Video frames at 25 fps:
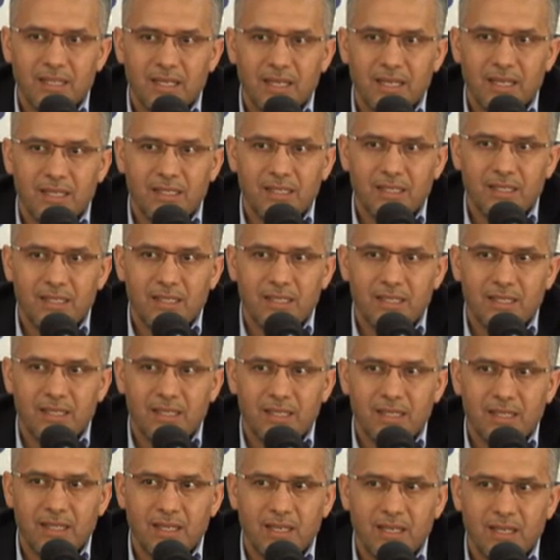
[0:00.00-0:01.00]
يعني
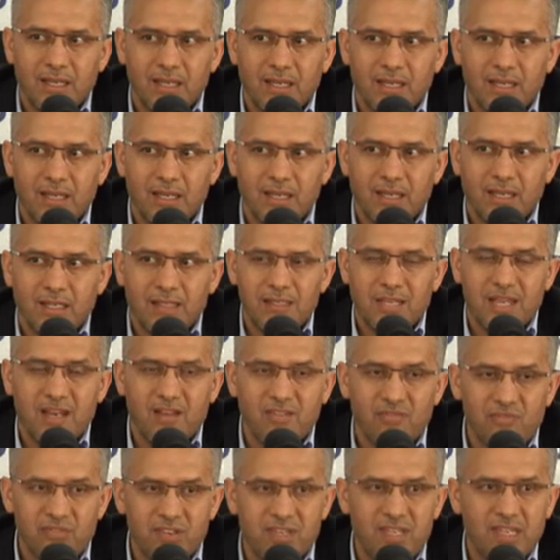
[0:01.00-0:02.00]

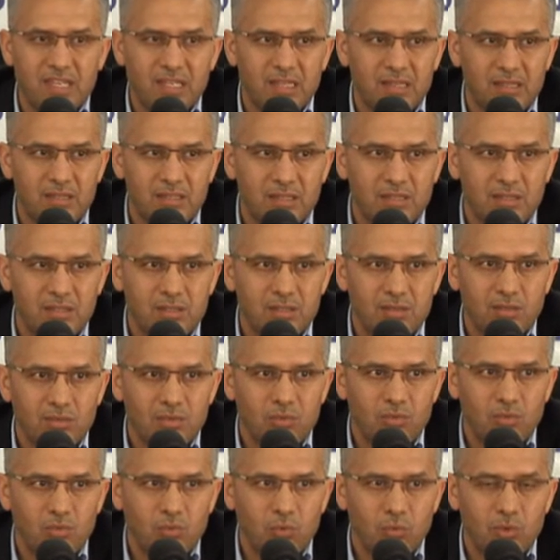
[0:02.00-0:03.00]
تنفيذ
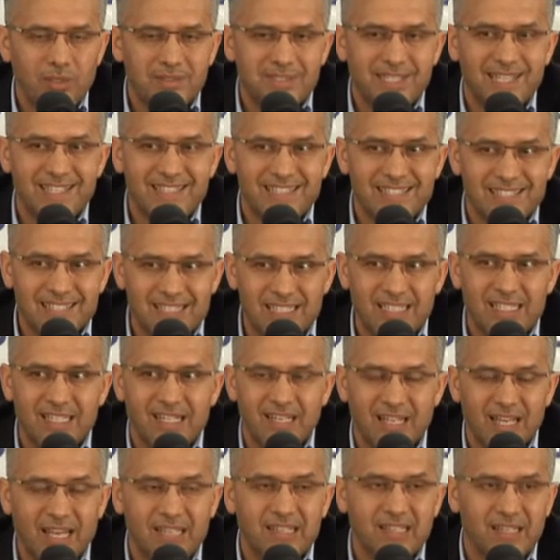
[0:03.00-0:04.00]

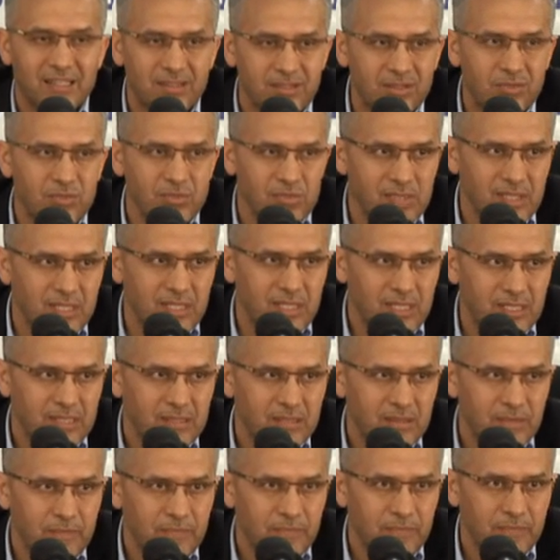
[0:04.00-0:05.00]
وتنزيل هذه التوصيات
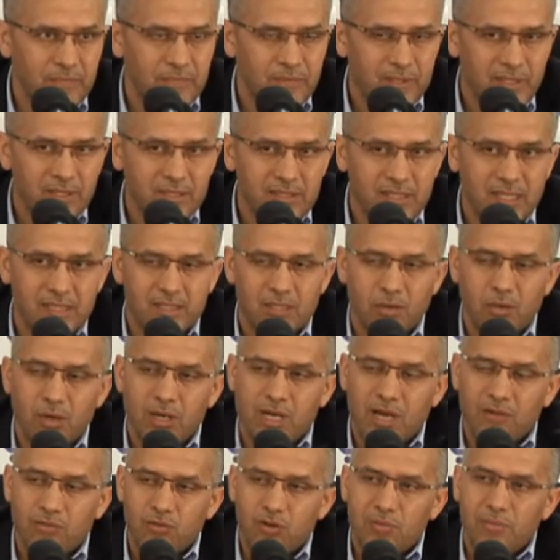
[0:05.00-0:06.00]

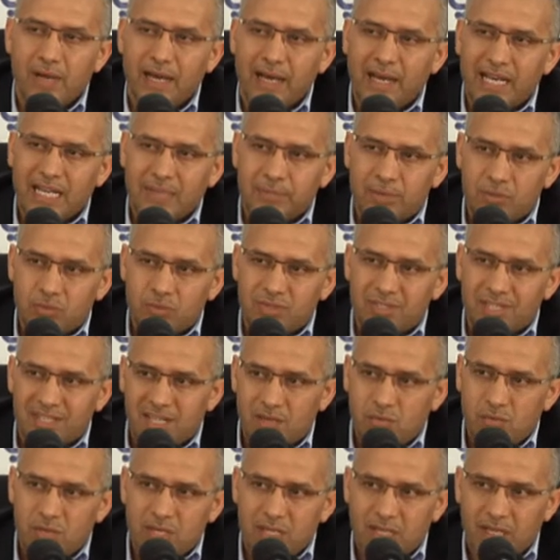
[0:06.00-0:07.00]
سيتوقف المغاربة
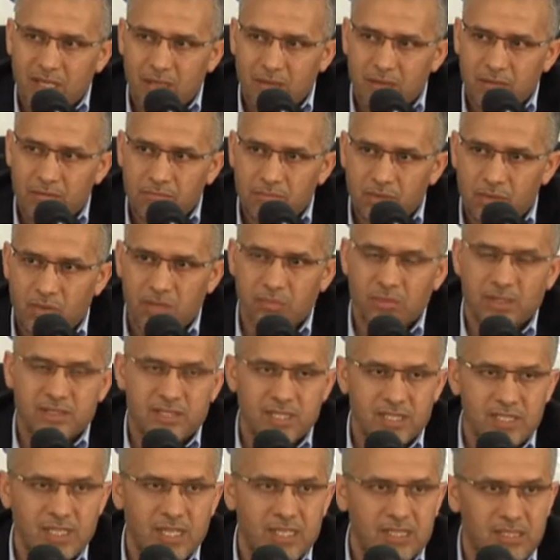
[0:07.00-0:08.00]
سنويا بكل
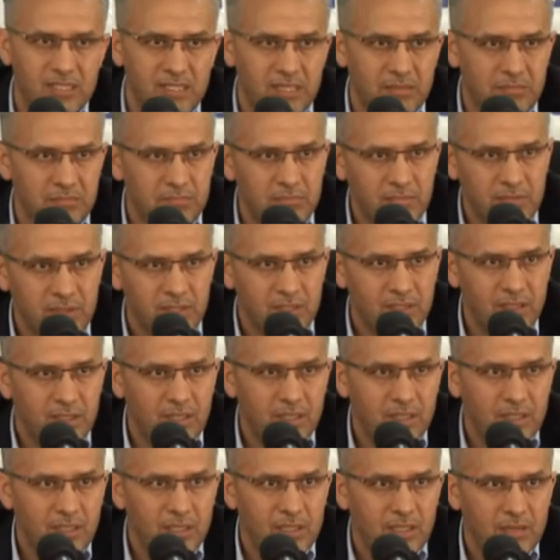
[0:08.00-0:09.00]
مؤسساتهم
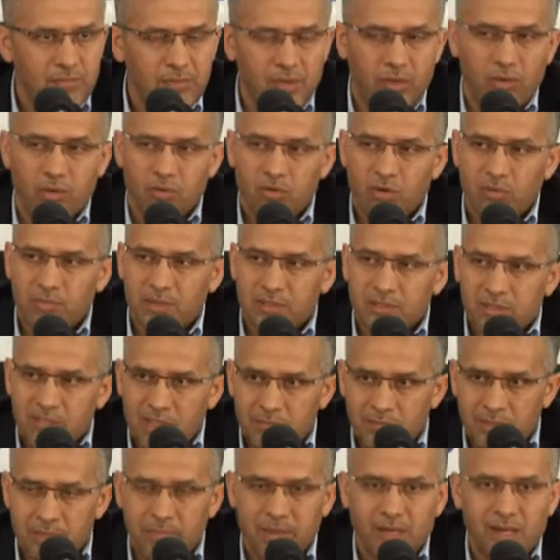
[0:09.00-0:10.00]

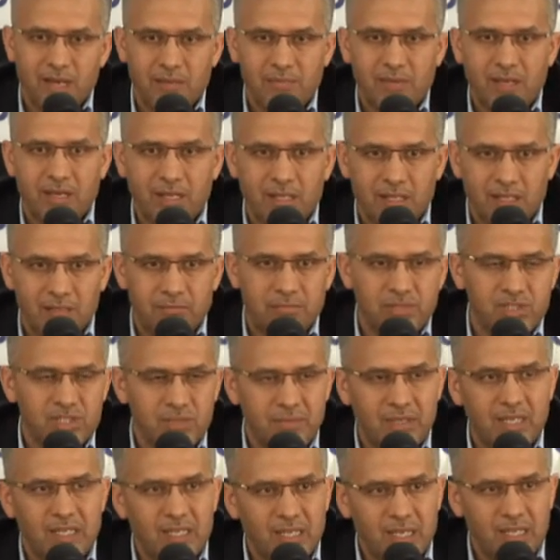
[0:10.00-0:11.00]
بحكومتهم ببرلمانهم
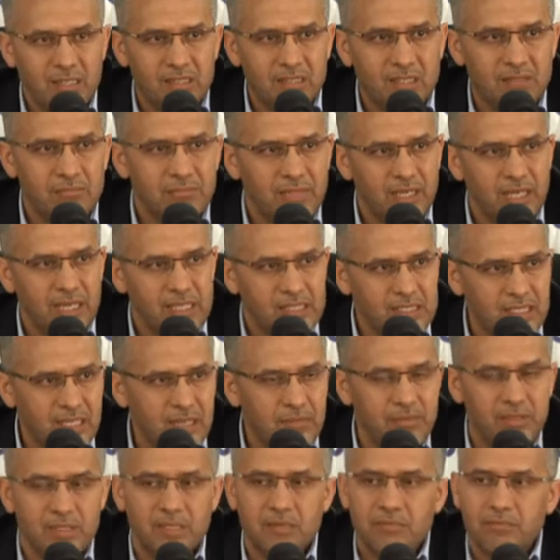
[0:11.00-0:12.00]
بجمعياتهم
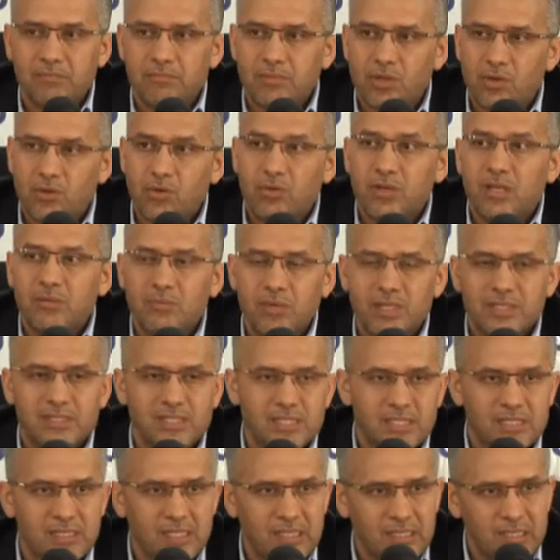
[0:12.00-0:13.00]
بأحزابهم بكل
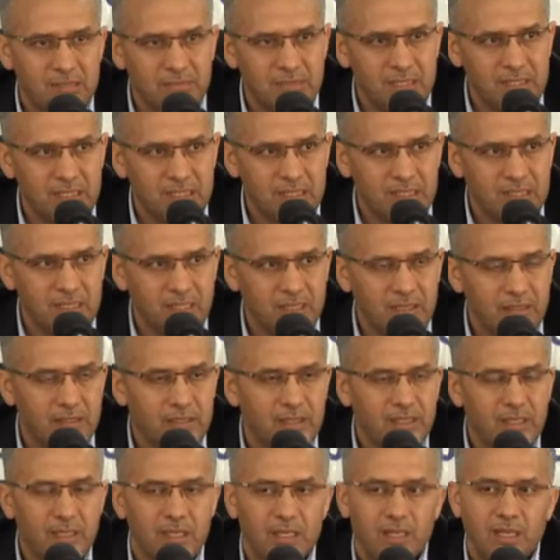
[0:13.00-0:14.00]
المؤسسات المدنية
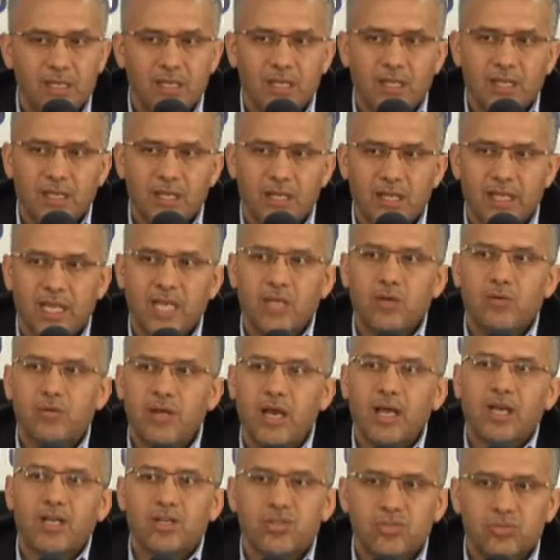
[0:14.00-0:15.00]
لكي
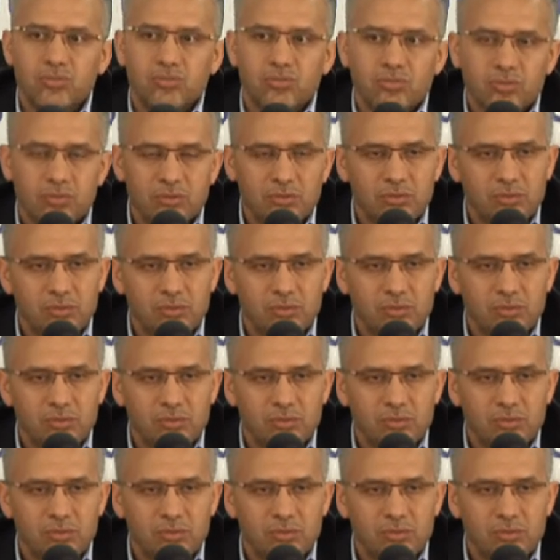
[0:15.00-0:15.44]
يناقشوا